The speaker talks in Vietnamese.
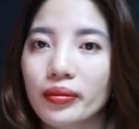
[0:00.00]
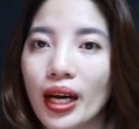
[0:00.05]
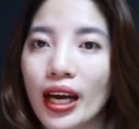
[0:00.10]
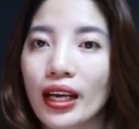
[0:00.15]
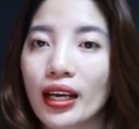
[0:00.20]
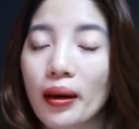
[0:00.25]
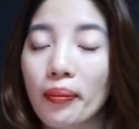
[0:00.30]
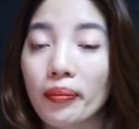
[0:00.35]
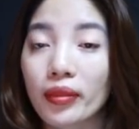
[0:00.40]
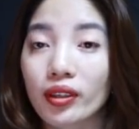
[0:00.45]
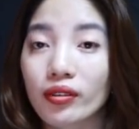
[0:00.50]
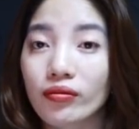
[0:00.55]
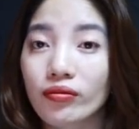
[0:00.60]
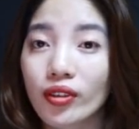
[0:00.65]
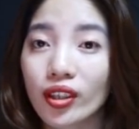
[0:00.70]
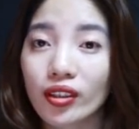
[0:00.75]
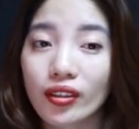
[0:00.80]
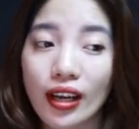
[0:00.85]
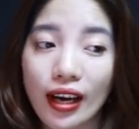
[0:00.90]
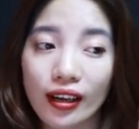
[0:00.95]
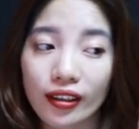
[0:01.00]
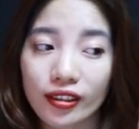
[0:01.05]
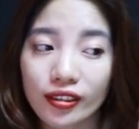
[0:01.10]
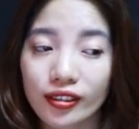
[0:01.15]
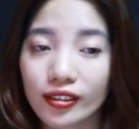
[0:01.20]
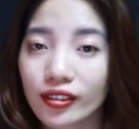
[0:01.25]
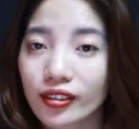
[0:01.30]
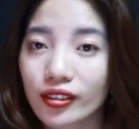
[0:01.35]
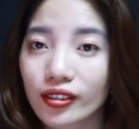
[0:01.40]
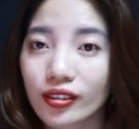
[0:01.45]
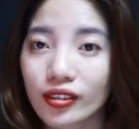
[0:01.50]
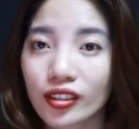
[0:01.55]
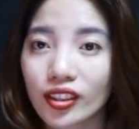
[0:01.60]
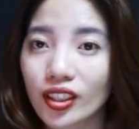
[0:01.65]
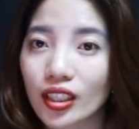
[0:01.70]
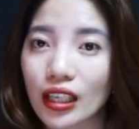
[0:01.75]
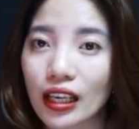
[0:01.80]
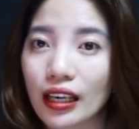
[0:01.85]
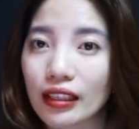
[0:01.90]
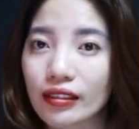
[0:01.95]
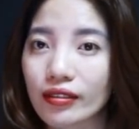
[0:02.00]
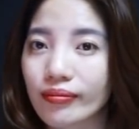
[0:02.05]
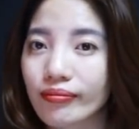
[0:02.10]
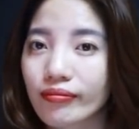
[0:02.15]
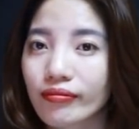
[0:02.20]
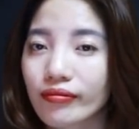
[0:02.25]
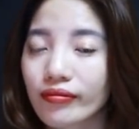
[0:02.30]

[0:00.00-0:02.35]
Hay là mình vẫn đang chỉ là